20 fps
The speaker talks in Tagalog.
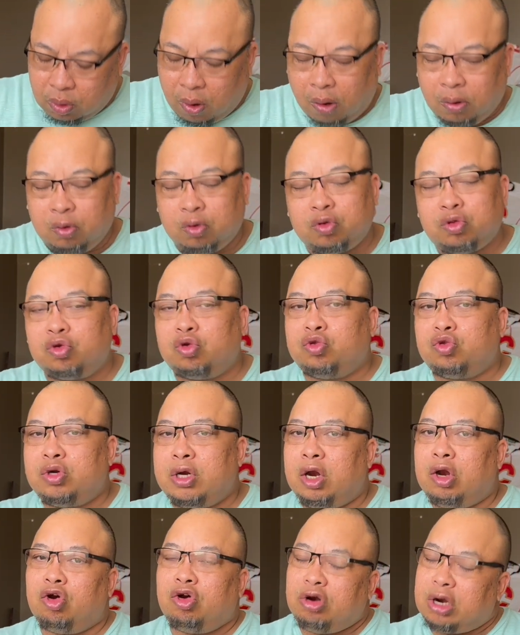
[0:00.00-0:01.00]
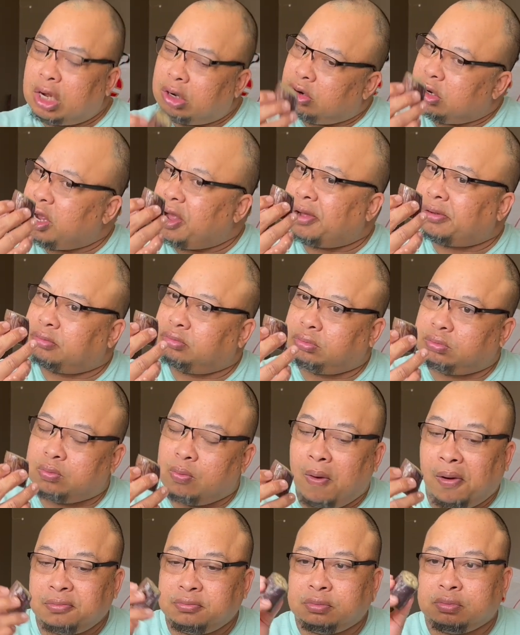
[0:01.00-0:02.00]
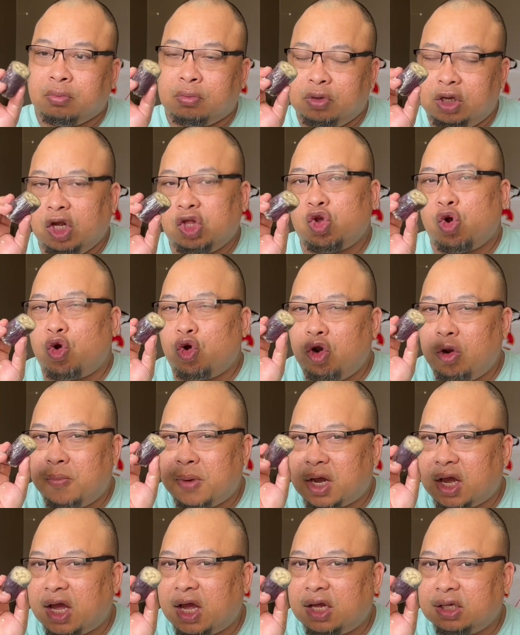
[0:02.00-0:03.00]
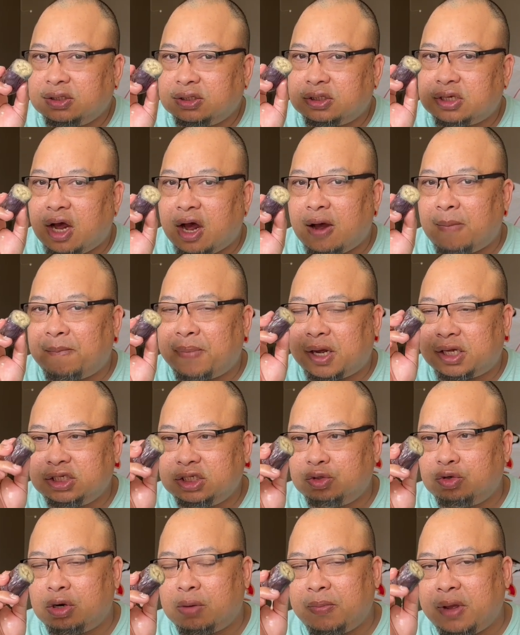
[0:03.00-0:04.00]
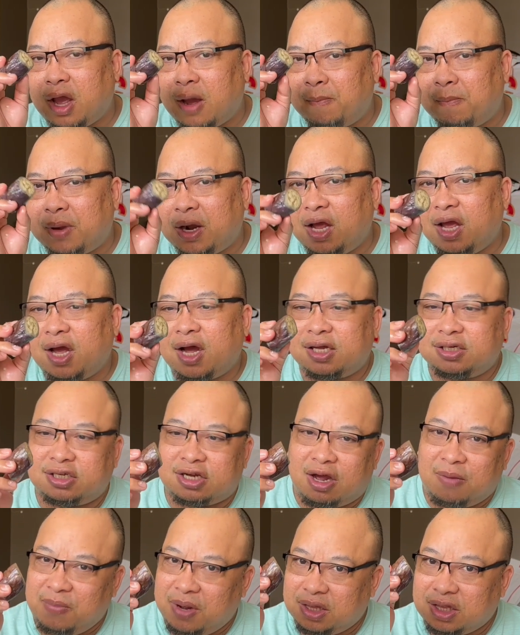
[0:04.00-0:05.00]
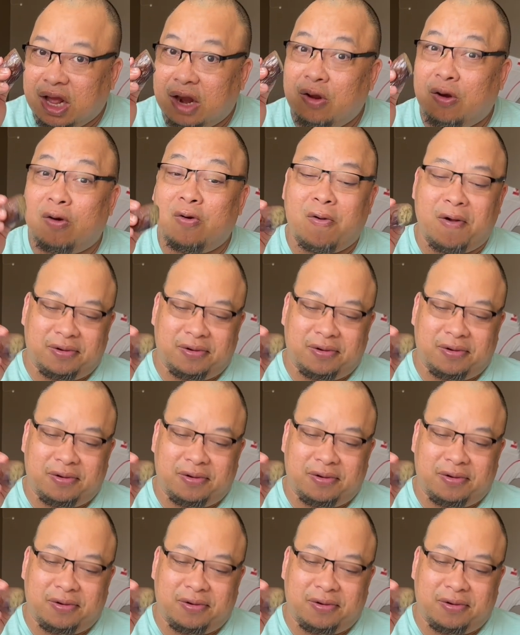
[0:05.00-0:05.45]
Luto to ni Lola ko eh. Dito ako lumaki sa paksiw na may ampalaya at saka may talong.